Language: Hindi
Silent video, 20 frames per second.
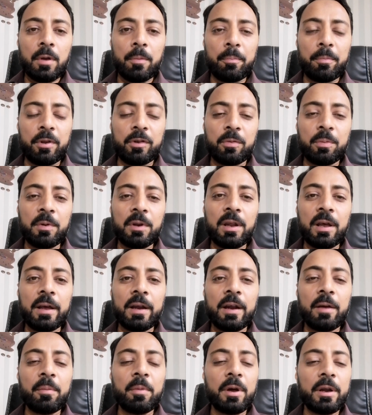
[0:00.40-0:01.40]

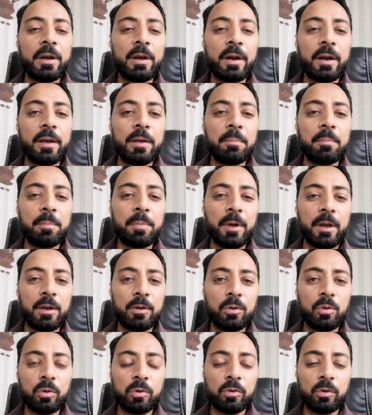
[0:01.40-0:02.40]
बिसमीम प्यारे
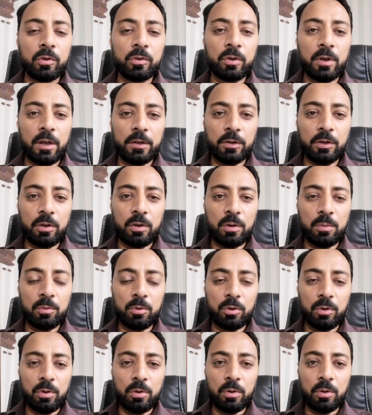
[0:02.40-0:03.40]
दोस्तों साथी और
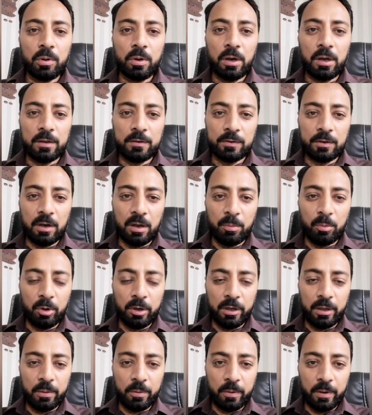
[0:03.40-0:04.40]
बुज़ुर्गो अस्सलाम
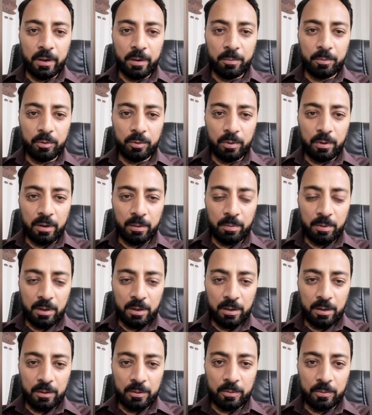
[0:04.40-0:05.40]
वालेकुम रहमतुल्लाह
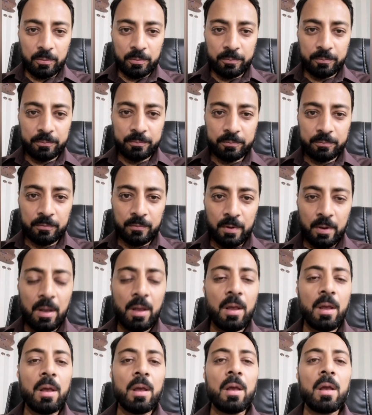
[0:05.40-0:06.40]

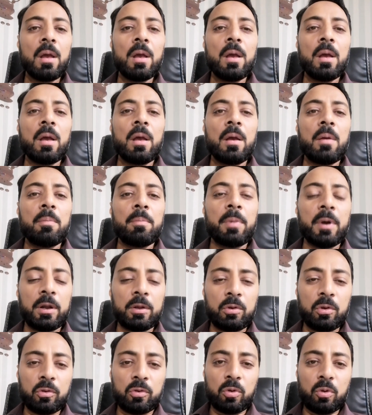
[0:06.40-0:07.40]
प्यारे
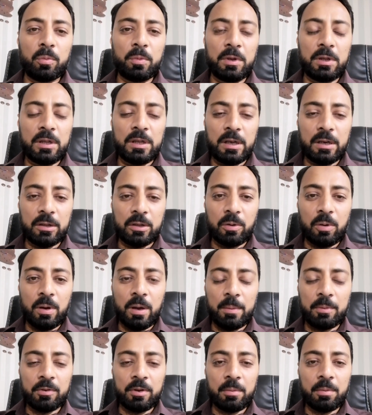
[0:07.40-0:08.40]
दोस्तों उम्मीद करता हूँ
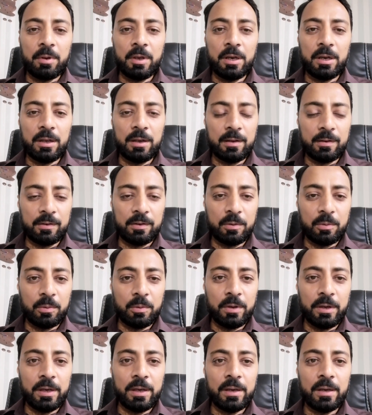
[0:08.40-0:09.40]
आप सब हैरियत से
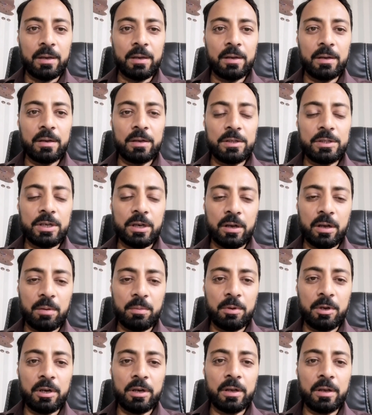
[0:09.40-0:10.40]
होंगे जहाँ
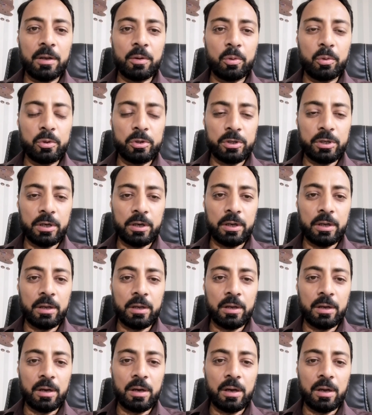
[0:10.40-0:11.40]
भी रहें खुश रहें
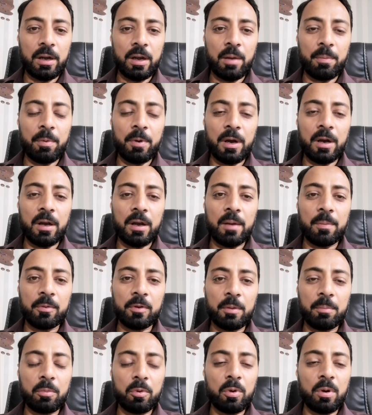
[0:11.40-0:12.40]
अल्लाह पाक आप
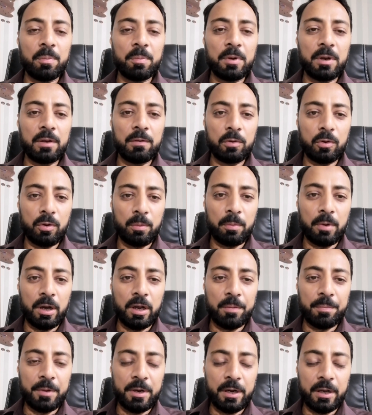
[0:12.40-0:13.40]
सबको अपनी ज़ुबान
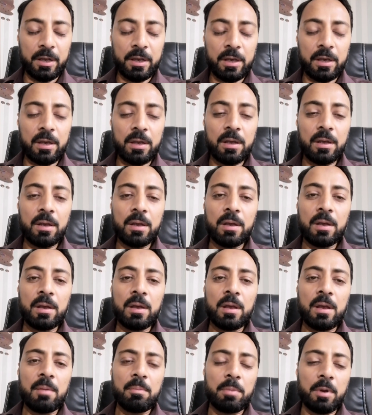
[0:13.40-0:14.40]
में रखे
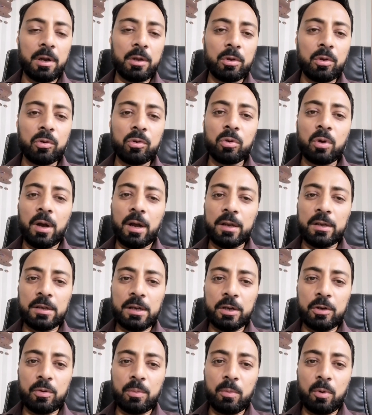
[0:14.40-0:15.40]
प्यारे दोस्तों आज का
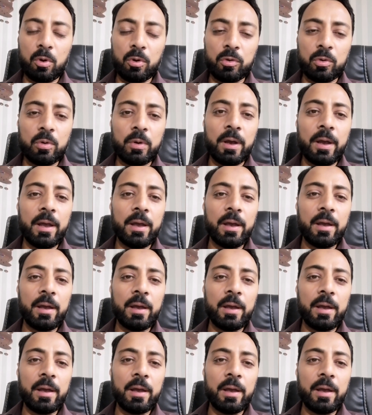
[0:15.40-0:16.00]
जो मौजू है